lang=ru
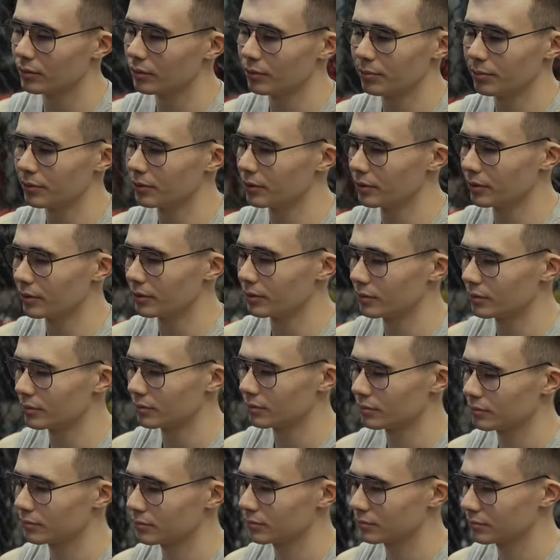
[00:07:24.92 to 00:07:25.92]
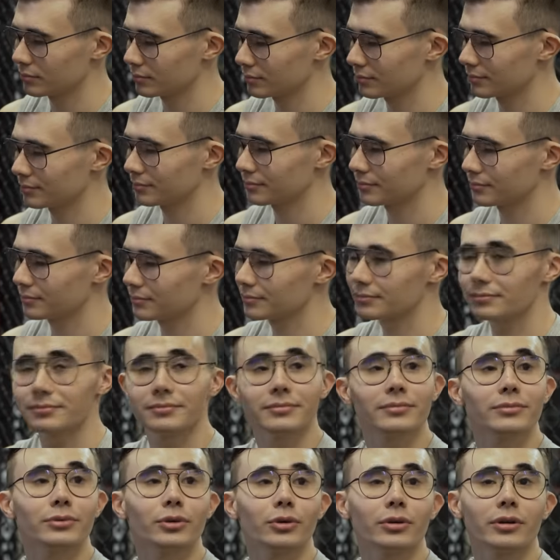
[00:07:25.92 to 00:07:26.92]
допинга нет.
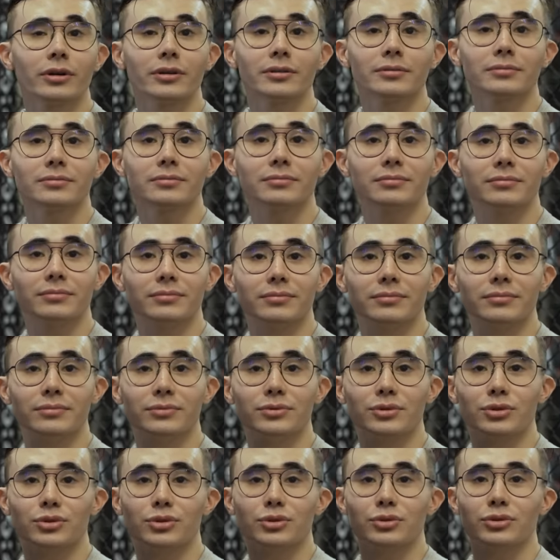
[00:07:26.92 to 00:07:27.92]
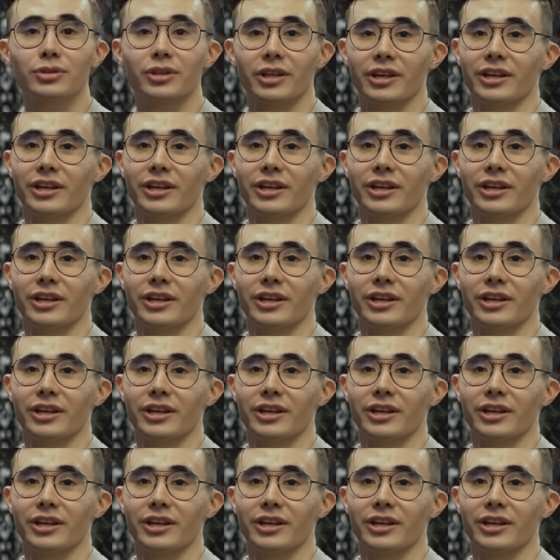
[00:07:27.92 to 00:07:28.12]
Только чуть-чуть